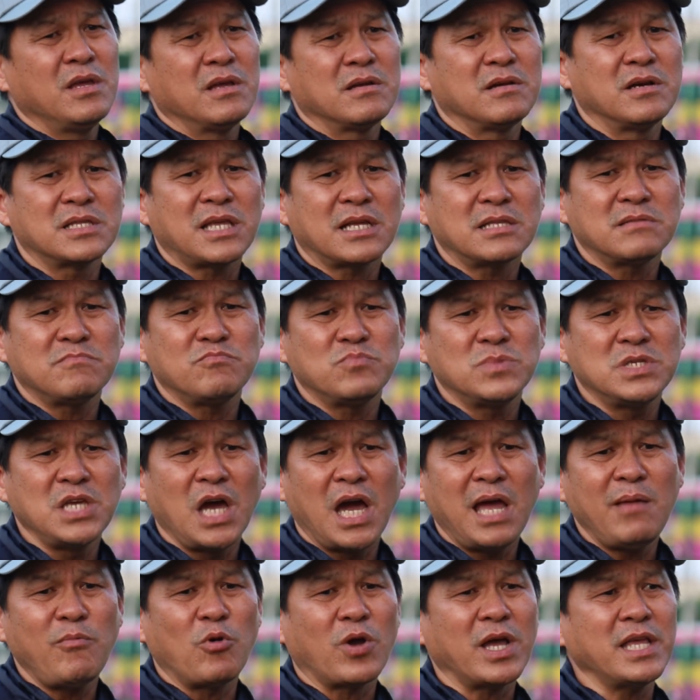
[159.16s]
người ta
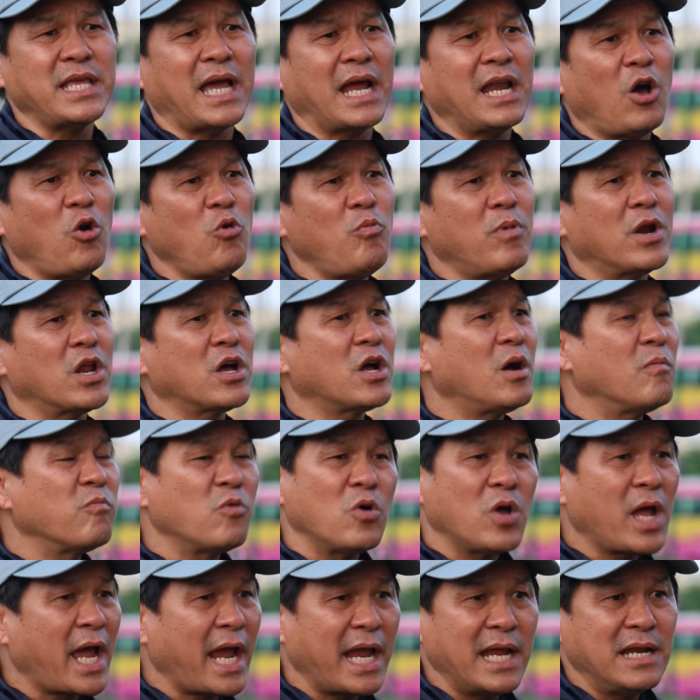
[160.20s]
chơi một cái giải đấu mà nó không
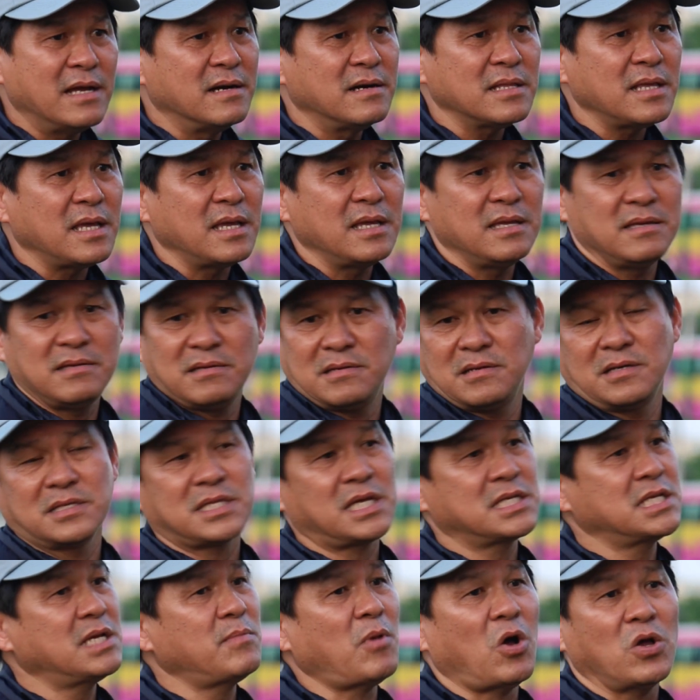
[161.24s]
có hay nữa thì người
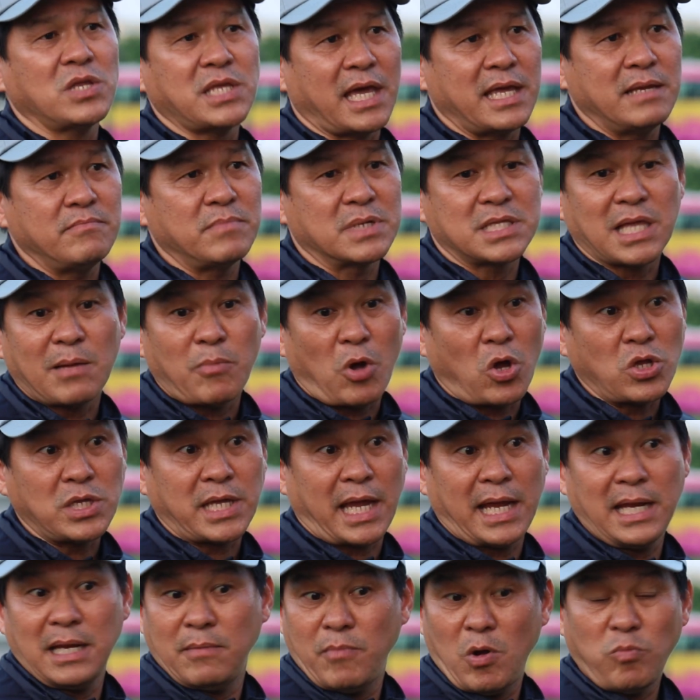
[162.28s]
ta sẽ bỏ chạy, mà ta bỏ
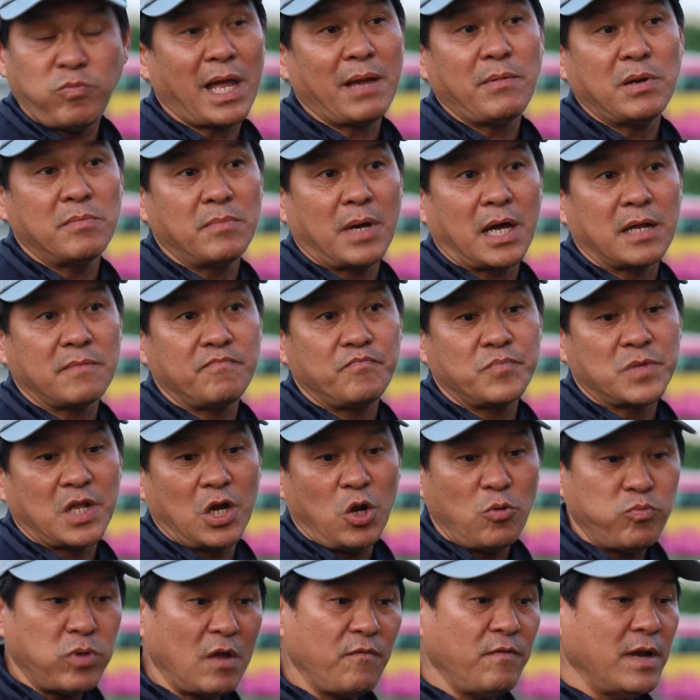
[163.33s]
chạy là bóng đá mình mệt. Thì
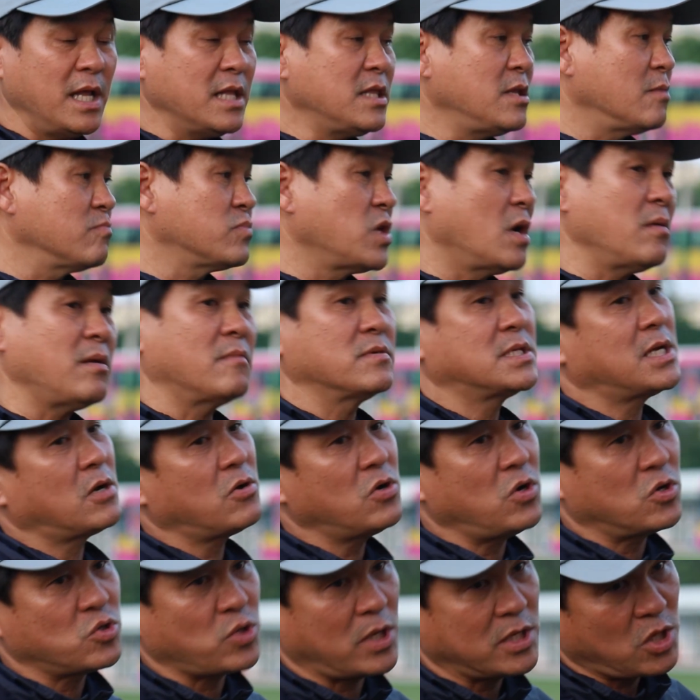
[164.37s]
lúc đó V-League không tốt làm sao
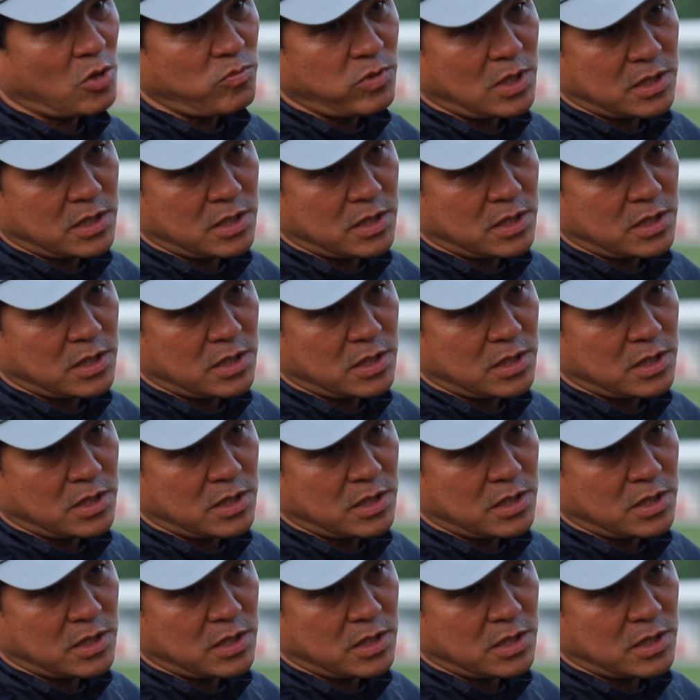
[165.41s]
có đội tuyển tốt